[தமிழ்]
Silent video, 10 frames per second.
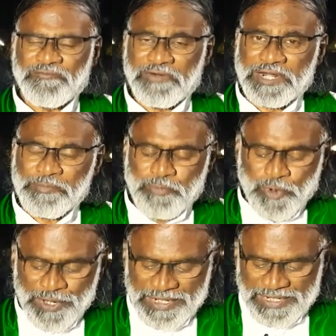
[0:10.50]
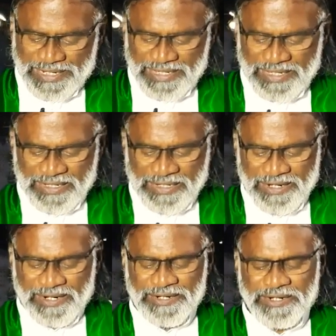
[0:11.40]
வரப்போகின்ற
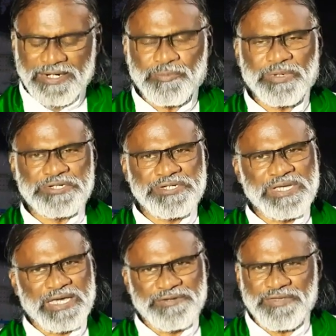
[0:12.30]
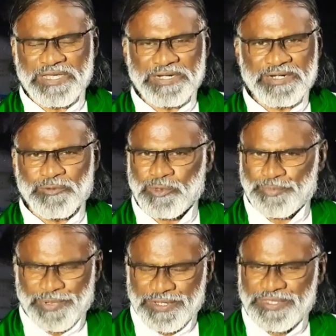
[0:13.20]
கேடுகள் பற்றி அறிவிக்கின்ற
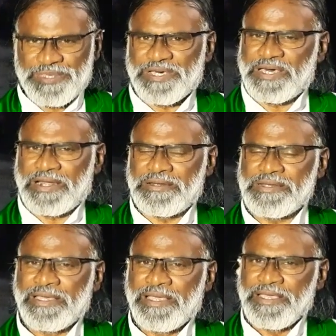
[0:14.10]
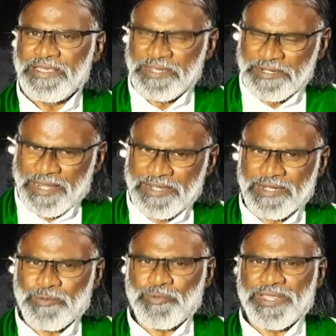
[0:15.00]
ஒரு பகுதி தான்
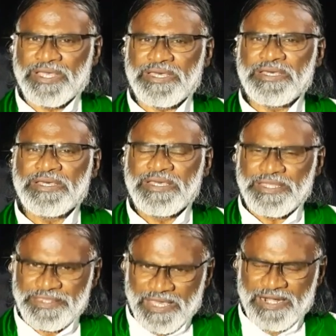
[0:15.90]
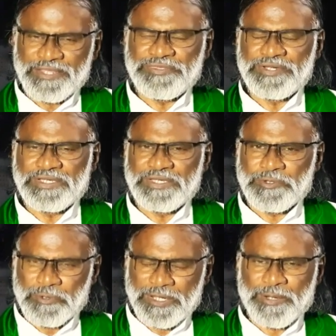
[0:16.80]
இன்றைக்கு நம்முடைய தியானத்திற்கு
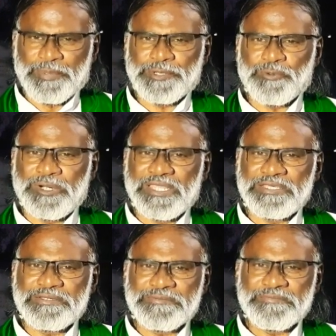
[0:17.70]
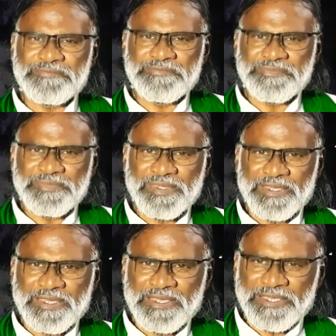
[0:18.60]
கொடுக்கப்பட்டுள்ளது
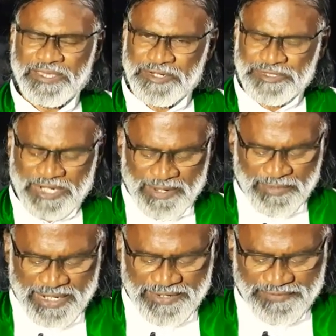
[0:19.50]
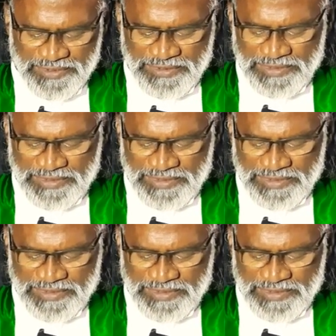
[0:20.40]
எருசலேம் அழிவு